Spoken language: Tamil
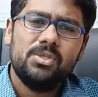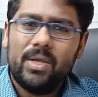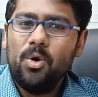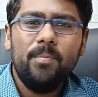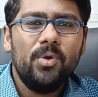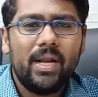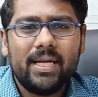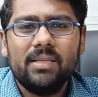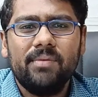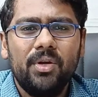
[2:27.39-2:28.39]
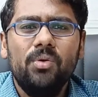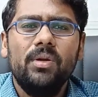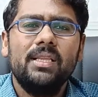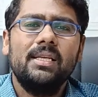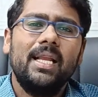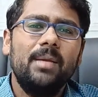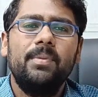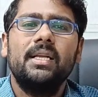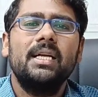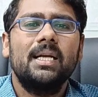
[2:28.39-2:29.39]
ஸோ ஐ ஹோப் யூ லைக் த வீடியோ இது
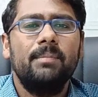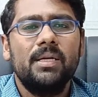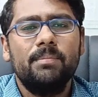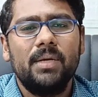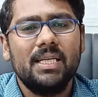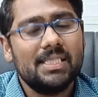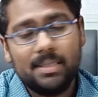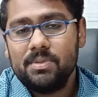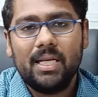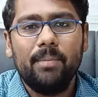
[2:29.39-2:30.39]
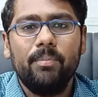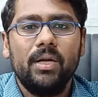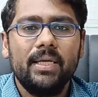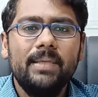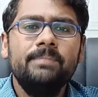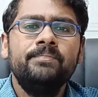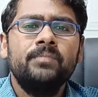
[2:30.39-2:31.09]
லைக் பண்ணுங்கள் கமெண்ட் பண்ணுங்கள் சப்ஸ்கிரைப் பண்ணுங்கள்